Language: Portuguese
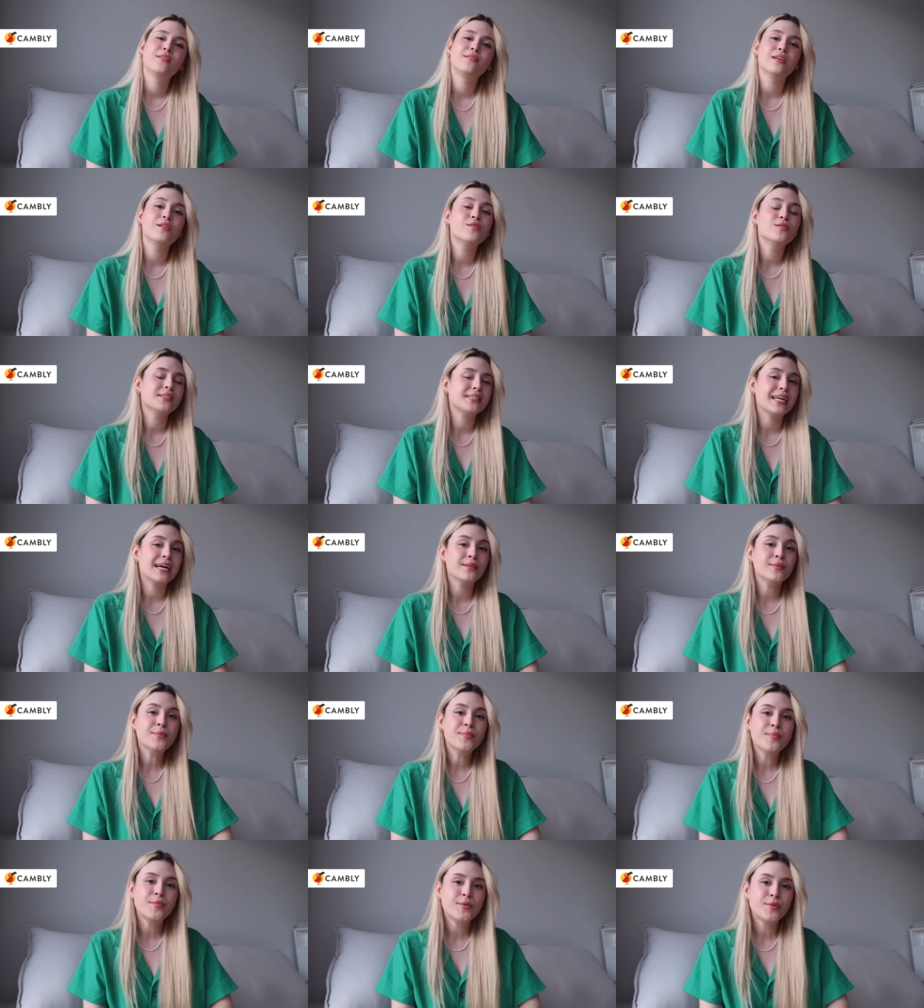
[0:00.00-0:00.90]
tenho
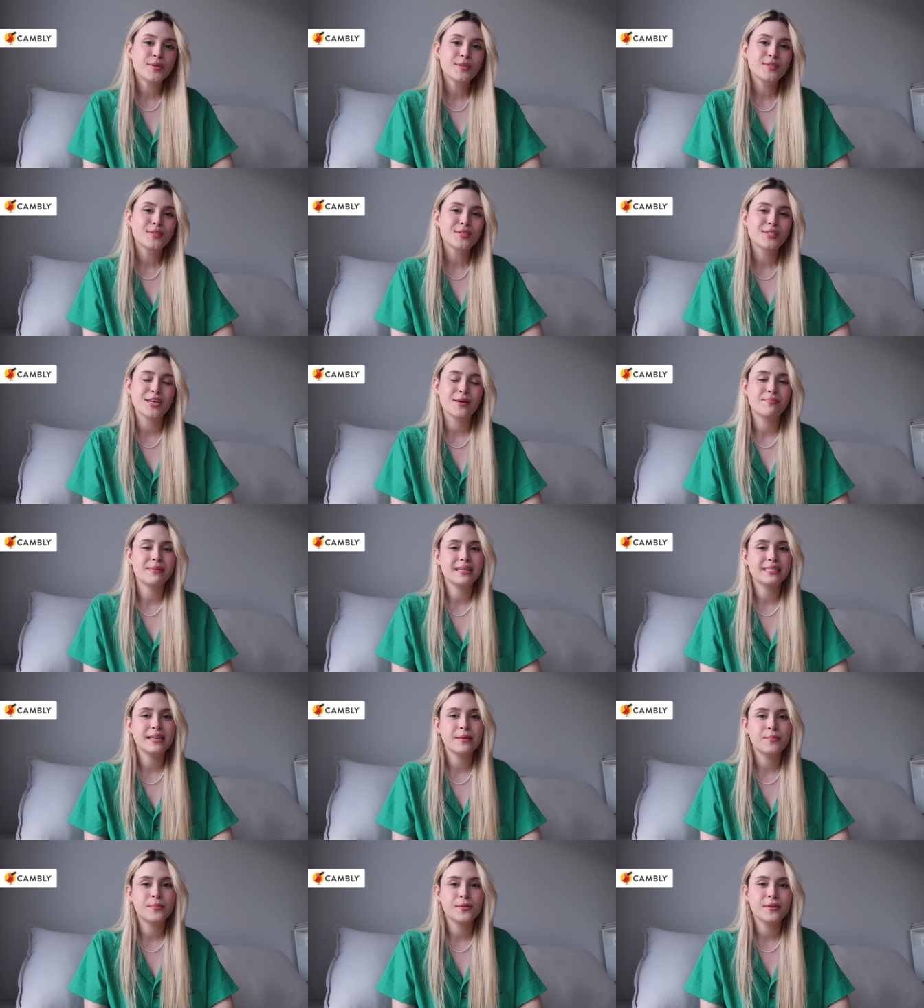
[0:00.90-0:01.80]
gostado muito de
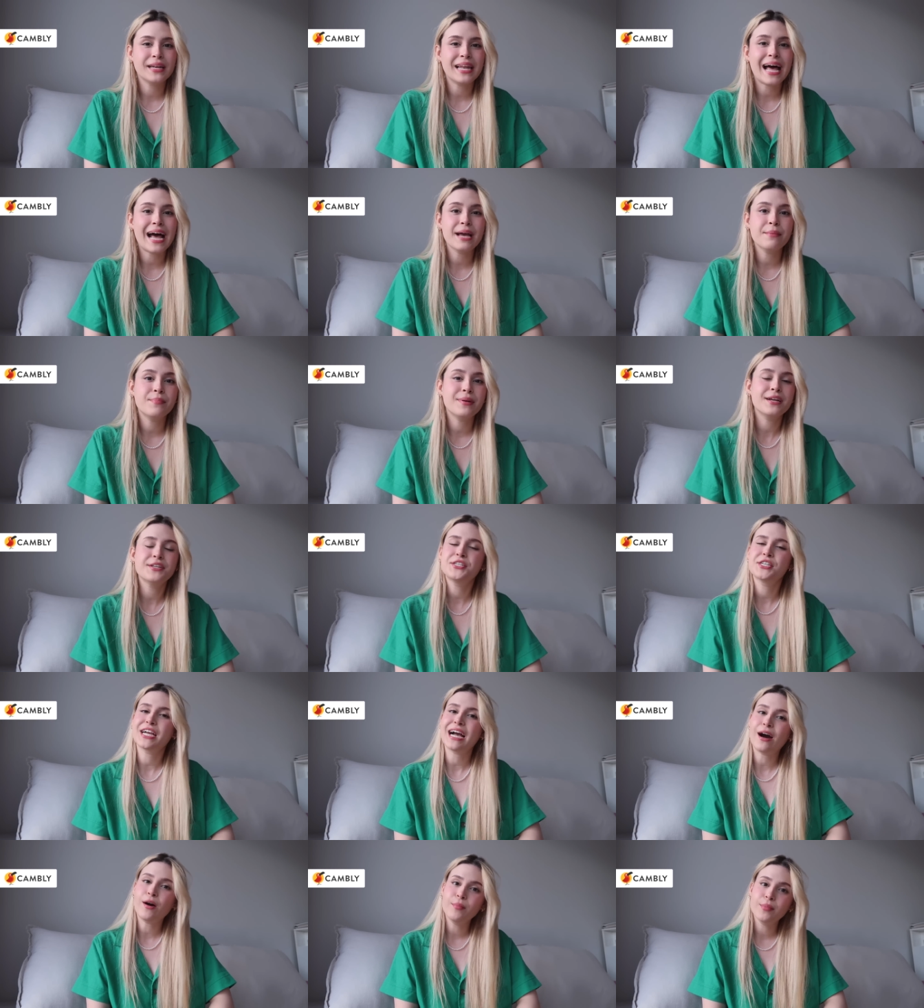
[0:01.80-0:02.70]
aprender por lá e
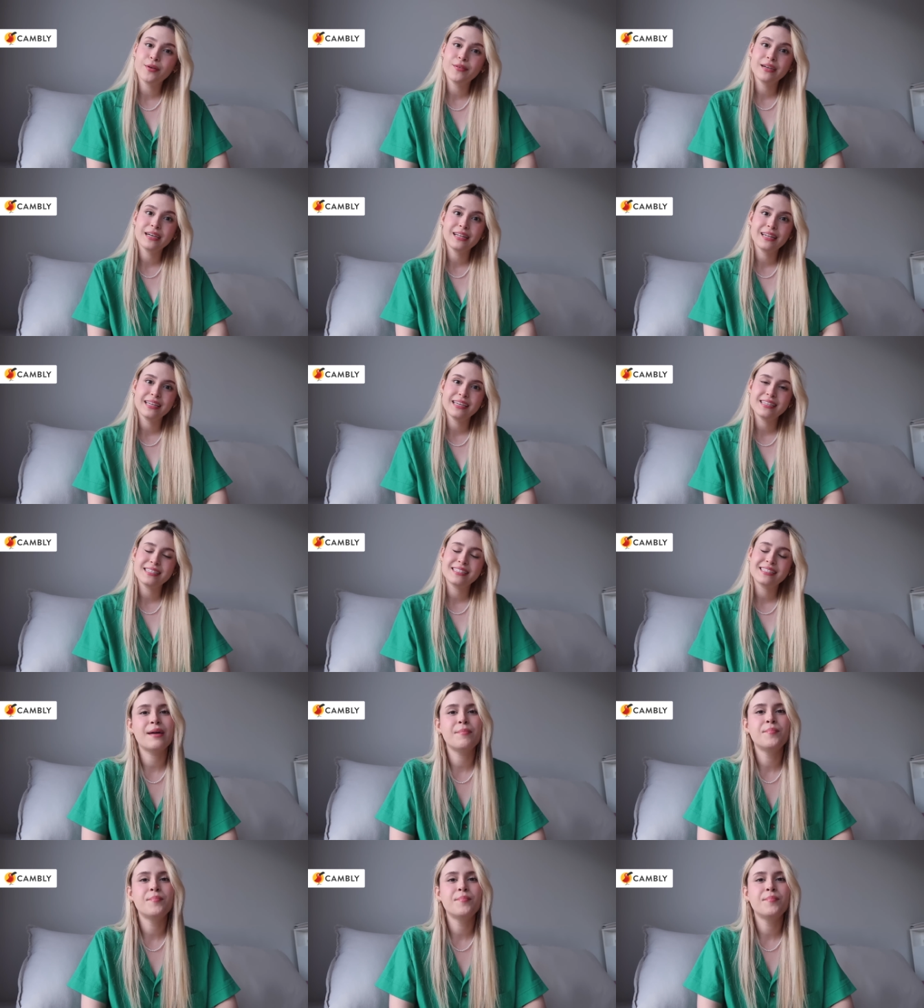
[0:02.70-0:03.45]
praticar o meu inglês.